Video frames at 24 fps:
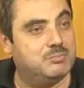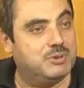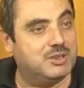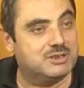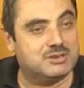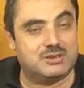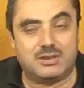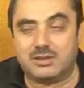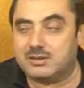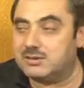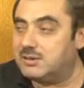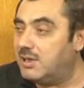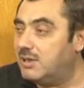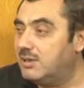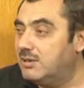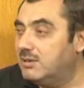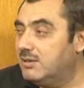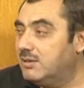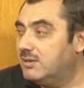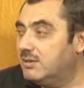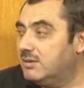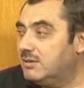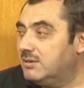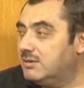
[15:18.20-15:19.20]
pazarda
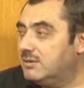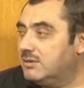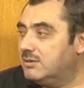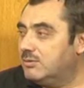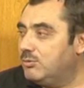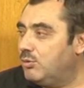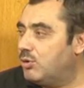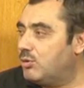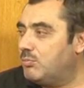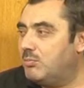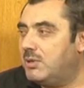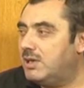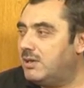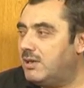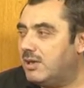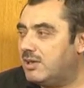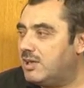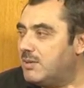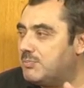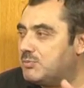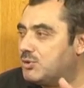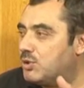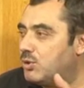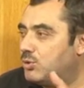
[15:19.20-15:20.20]
normal
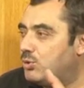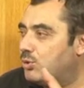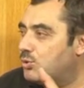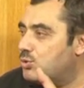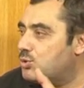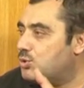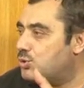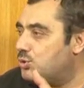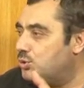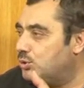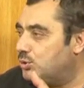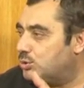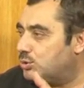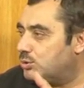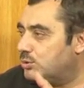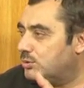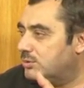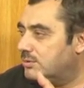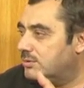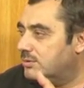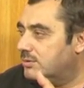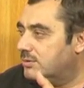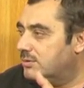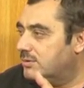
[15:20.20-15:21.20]
Arapça konuşuyor.
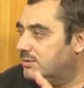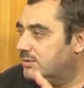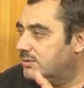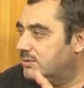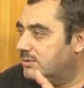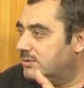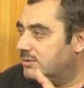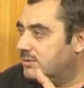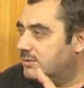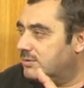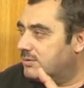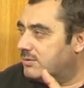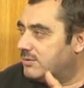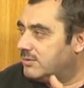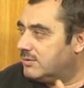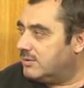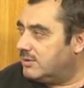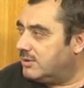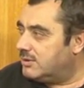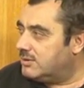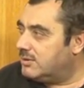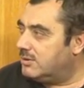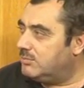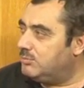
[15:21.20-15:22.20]

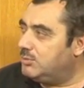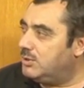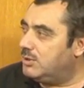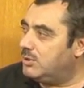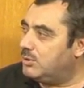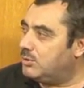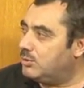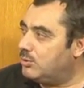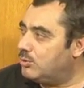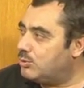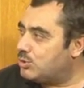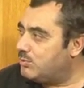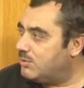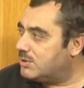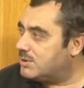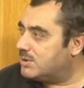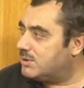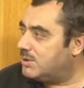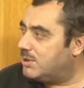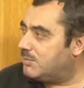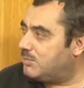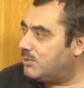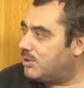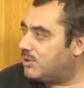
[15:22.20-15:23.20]
Adam böyle
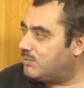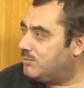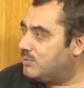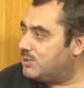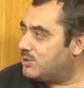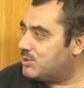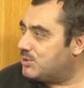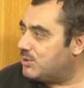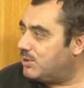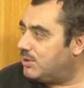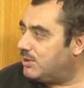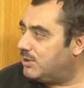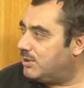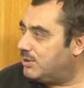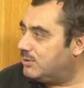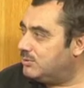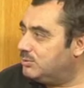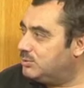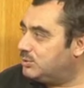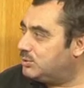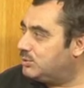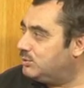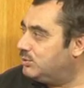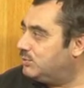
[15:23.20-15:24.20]
konuşmasına bakmış,
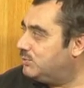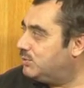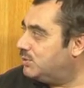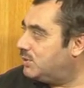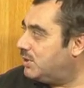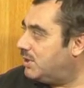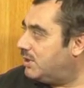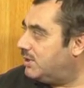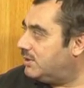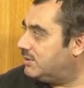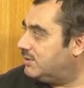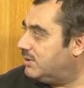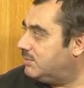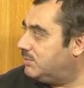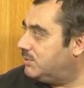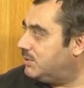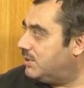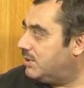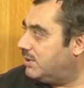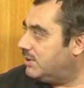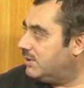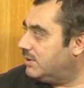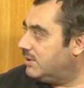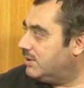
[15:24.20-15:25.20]
uslubuna,
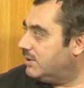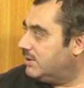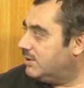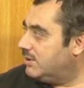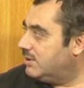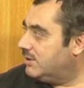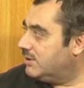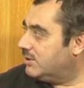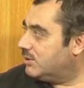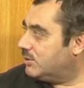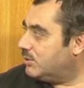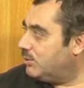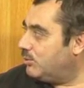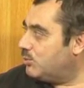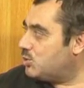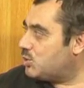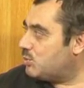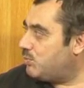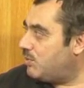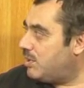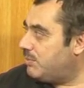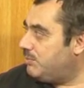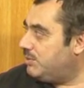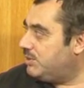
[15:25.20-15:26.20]
adabına.
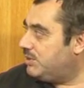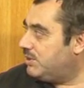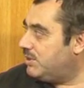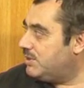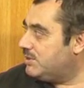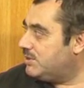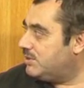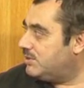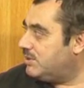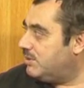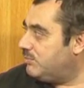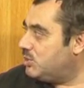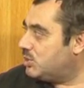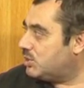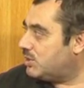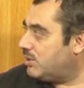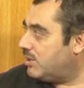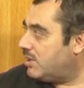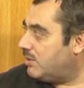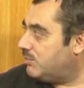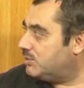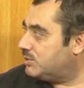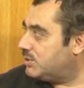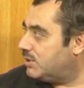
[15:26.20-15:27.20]
Konuşmayı bitirince demiş ki
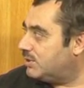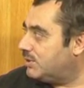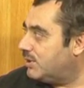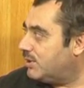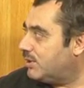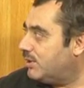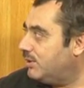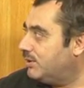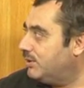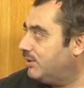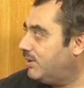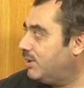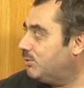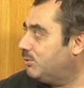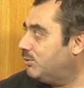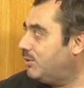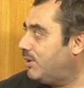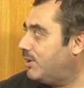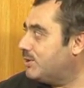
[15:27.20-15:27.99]
Arap sadakallahul